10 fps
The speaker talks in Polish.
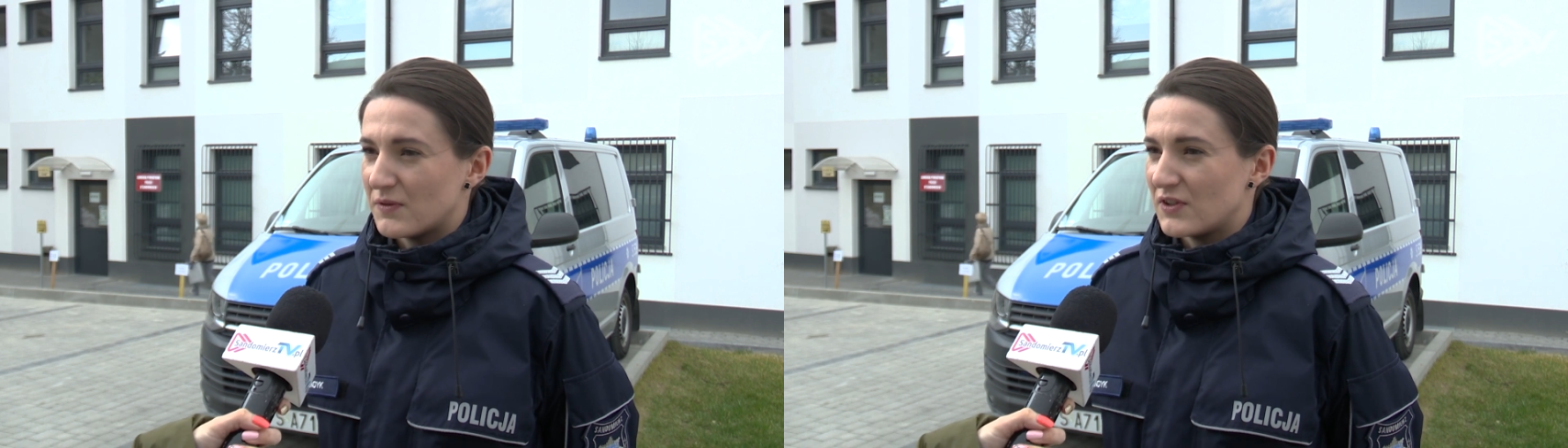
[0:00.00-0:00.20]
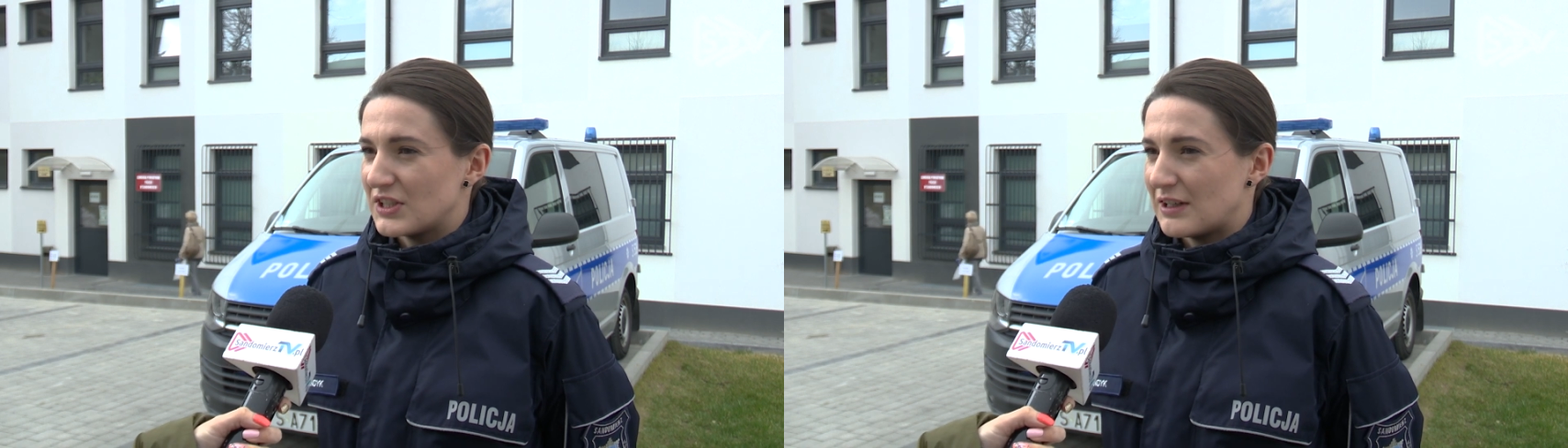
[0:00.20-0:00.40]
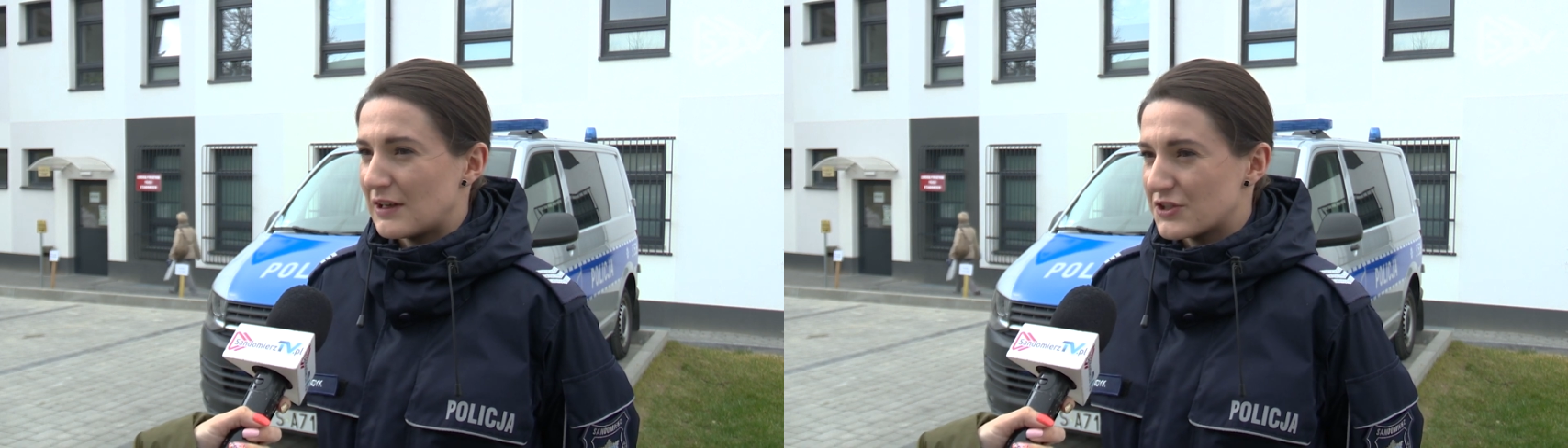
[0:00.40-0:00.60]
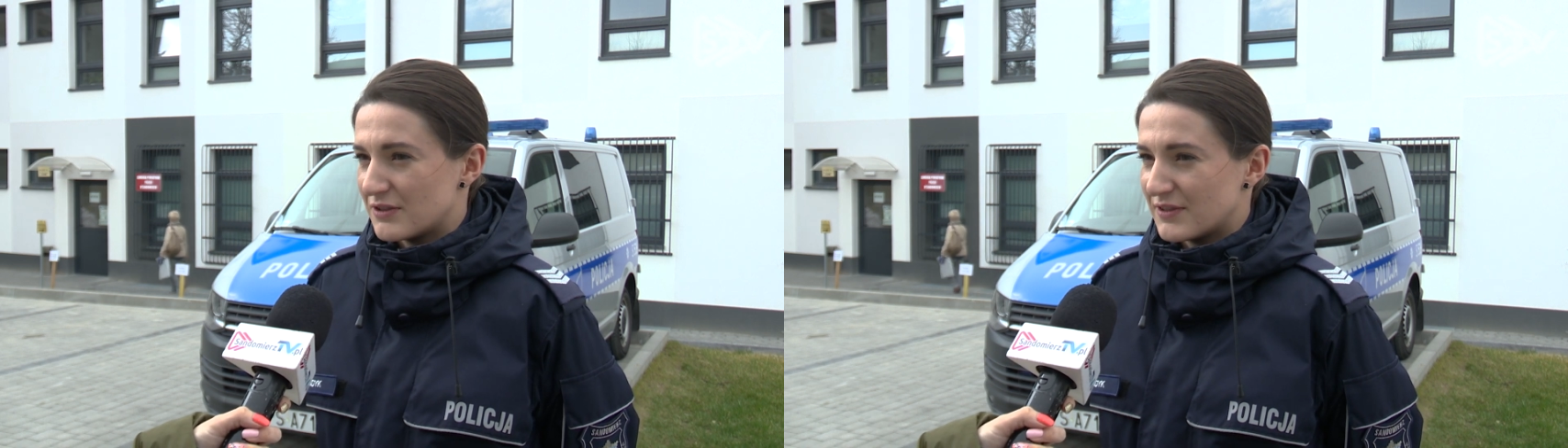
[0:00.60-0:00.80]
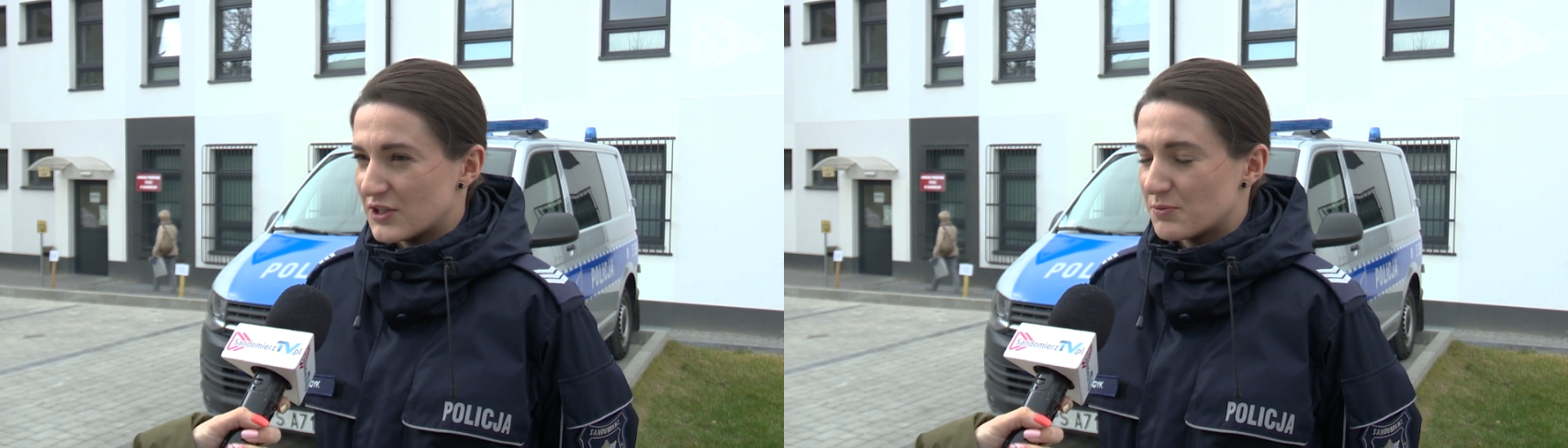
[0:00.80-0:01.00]
powiedziała,
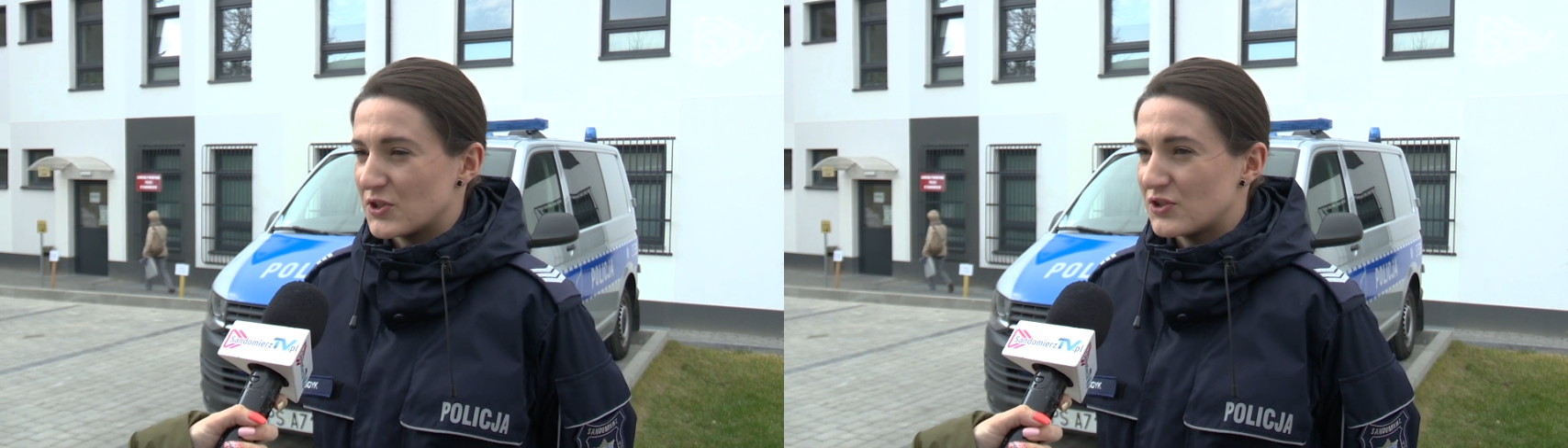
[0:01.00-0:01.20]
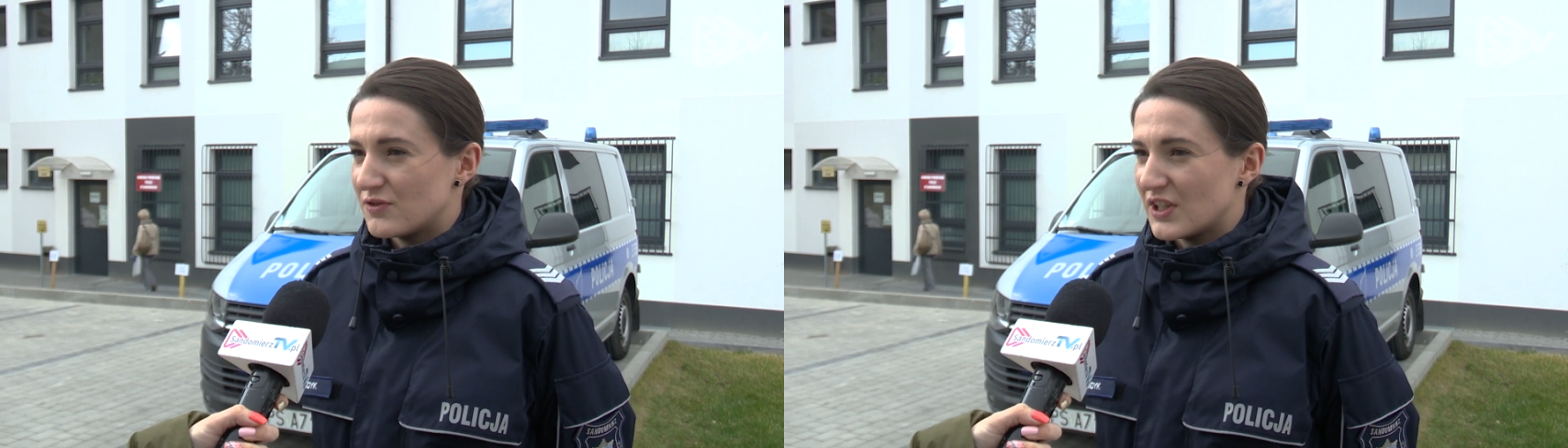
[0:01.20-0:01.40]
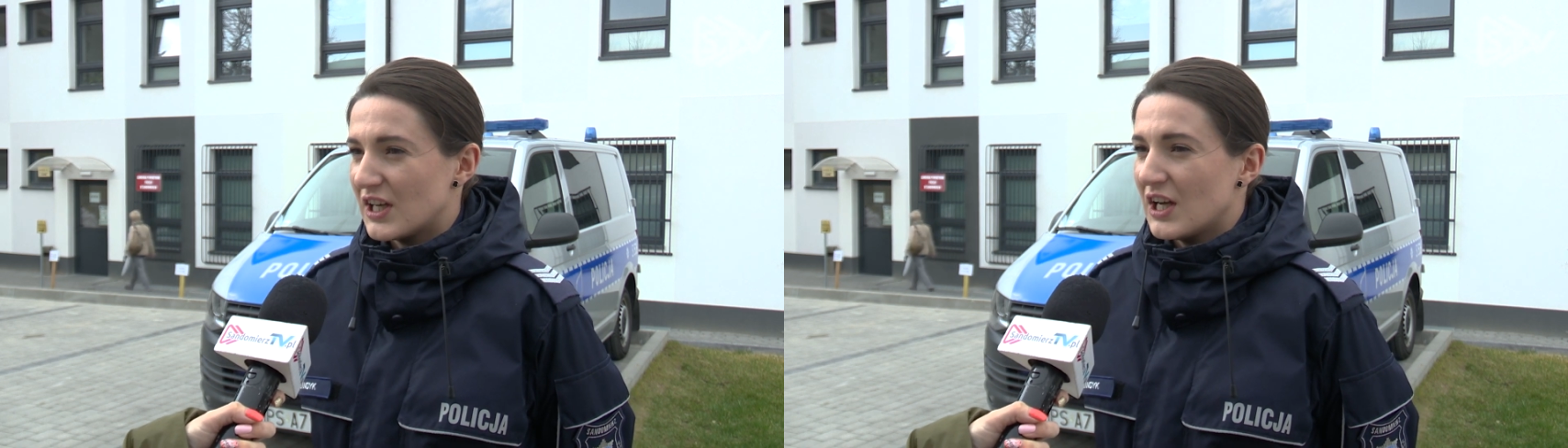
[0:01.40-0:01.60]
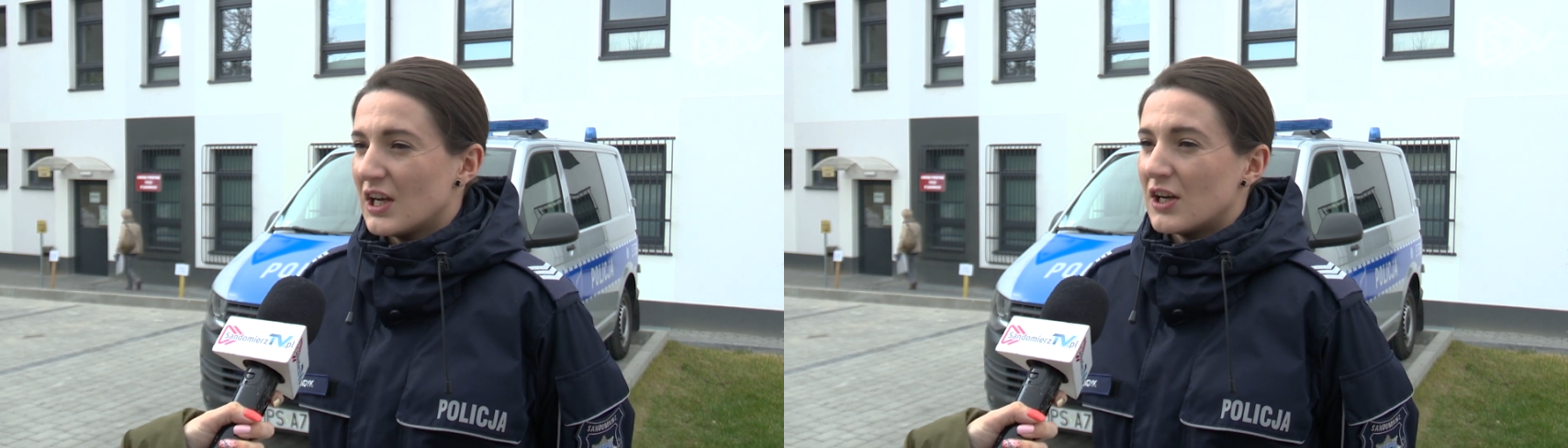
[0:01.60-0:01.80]
że wręcz przeciwnie,